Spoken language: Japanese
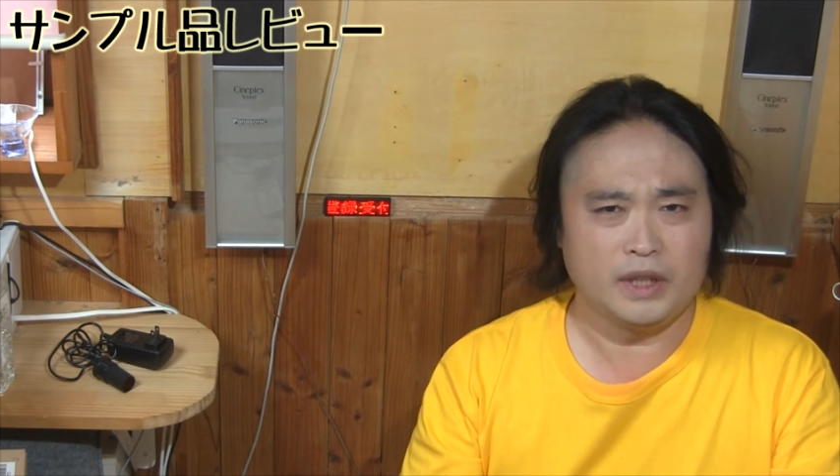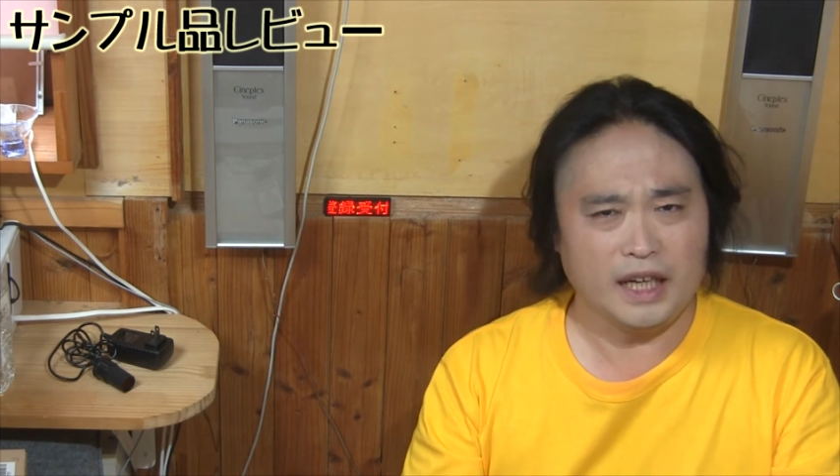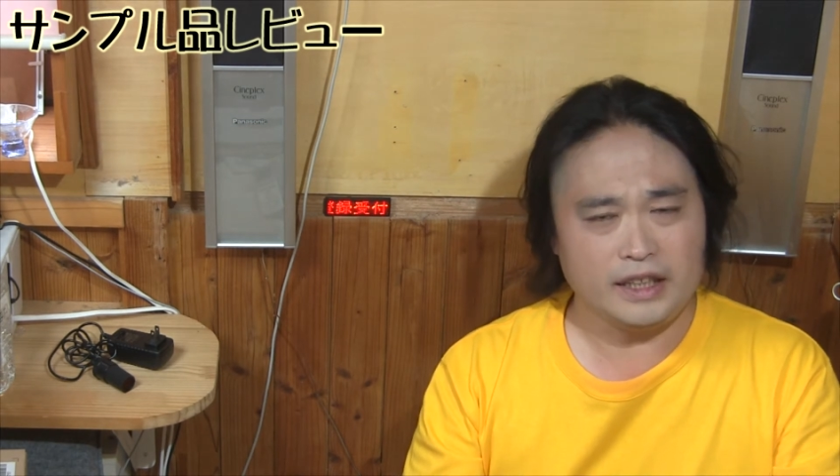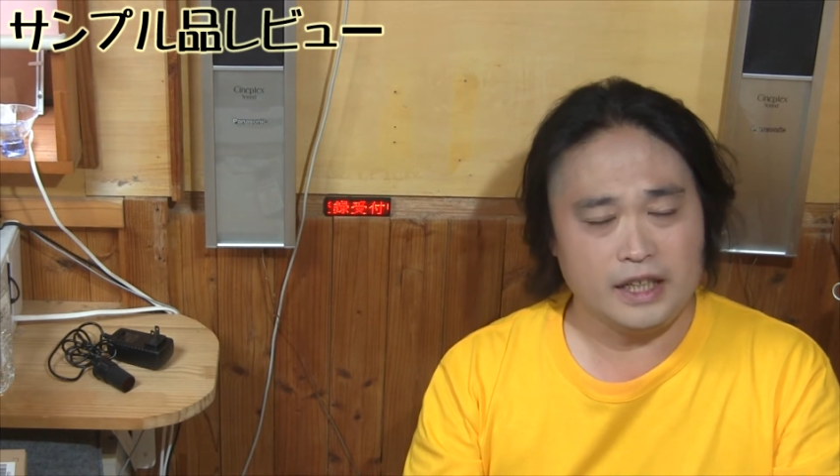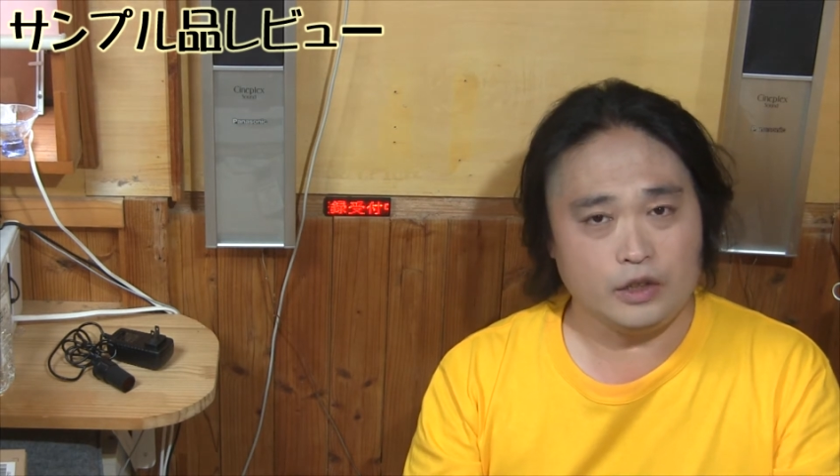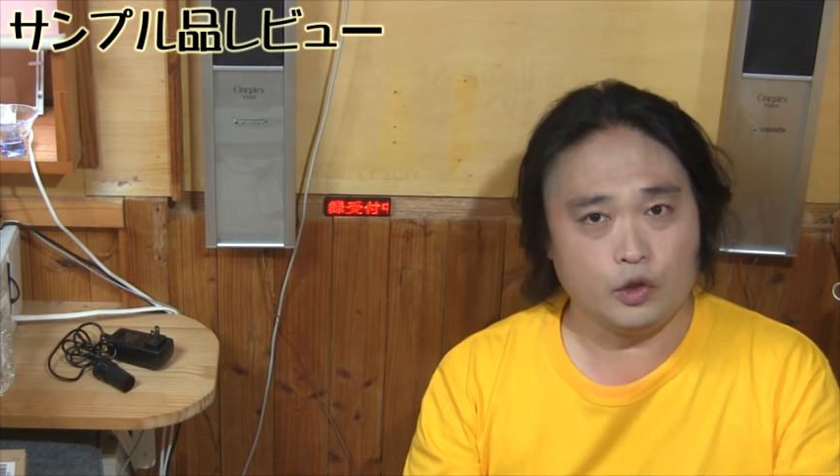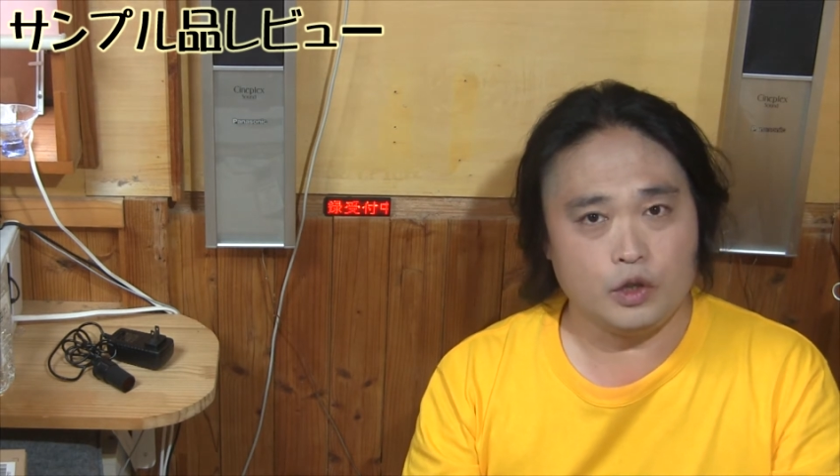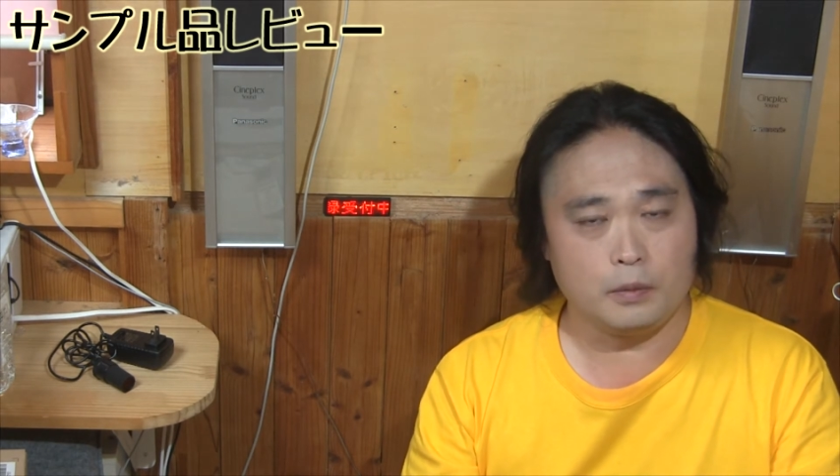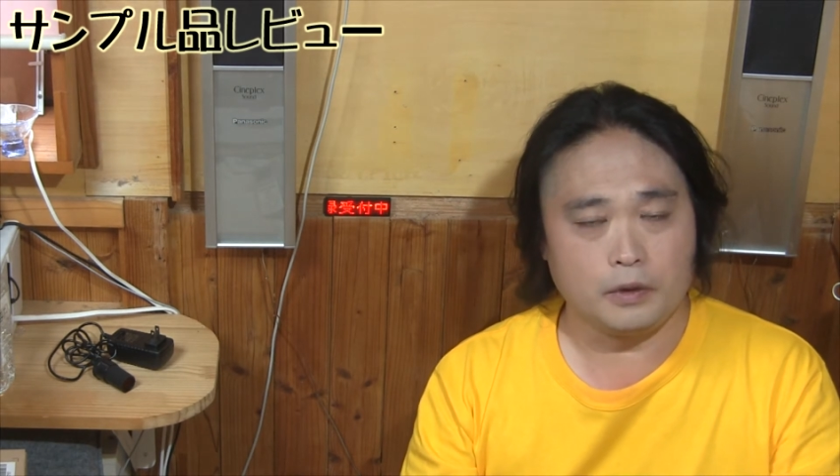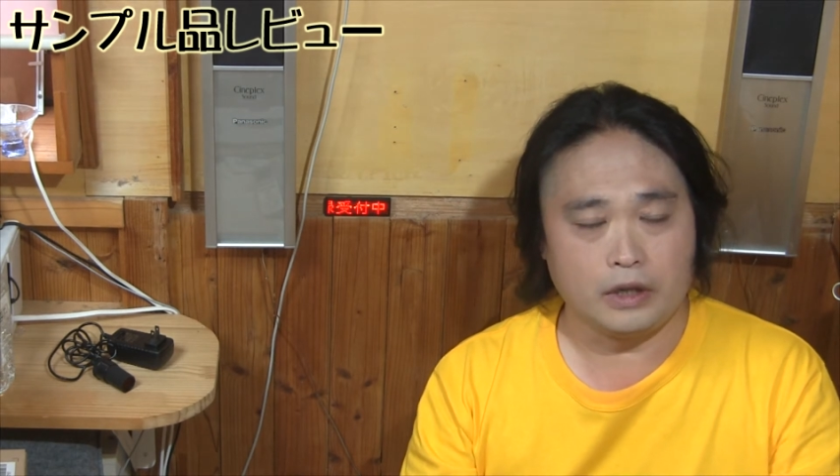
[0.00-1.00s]
体的にどう
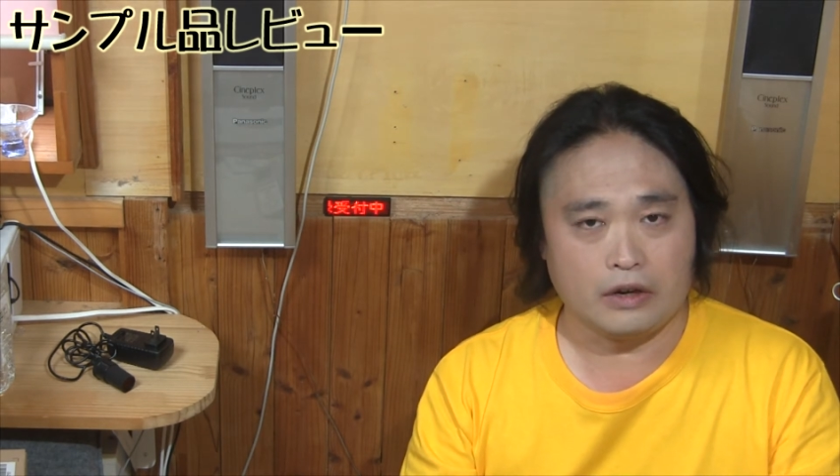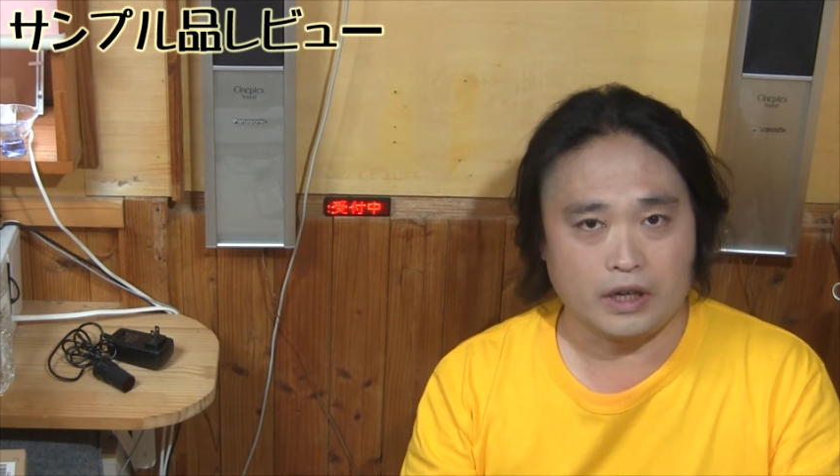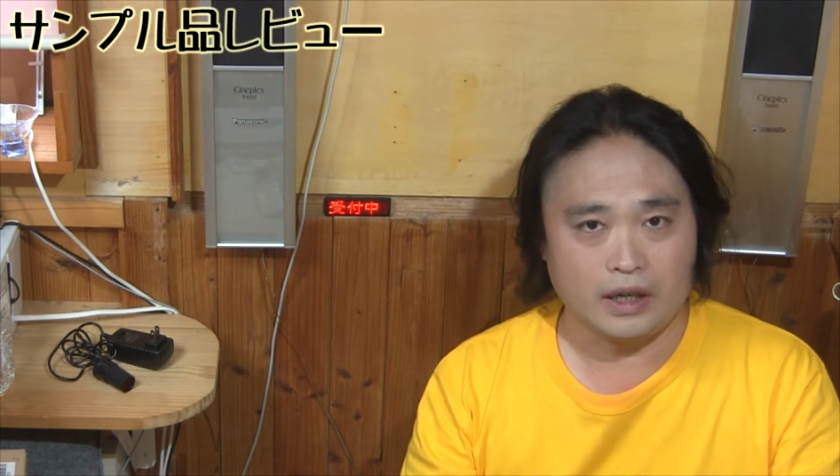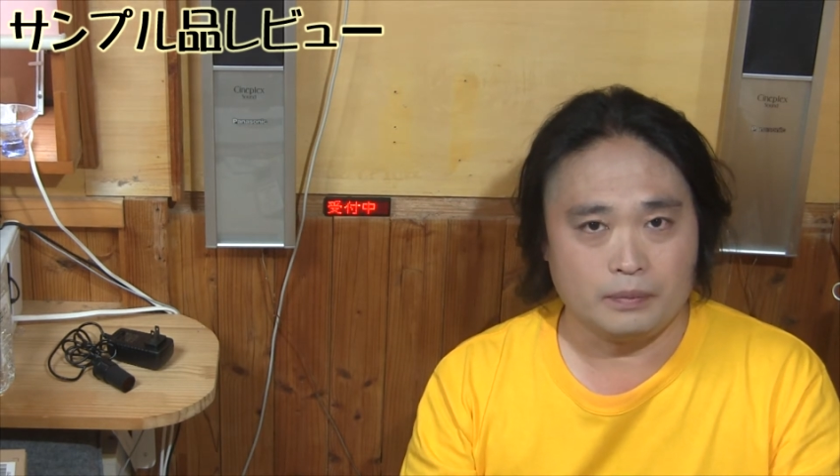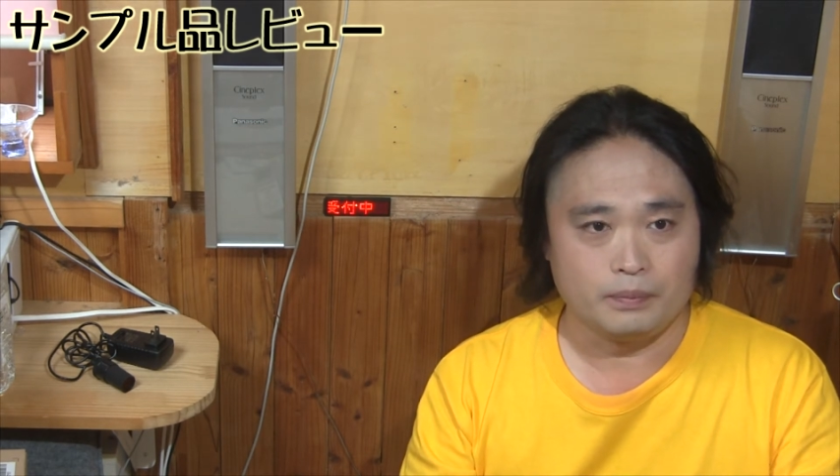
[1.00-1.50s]
いうものなのか。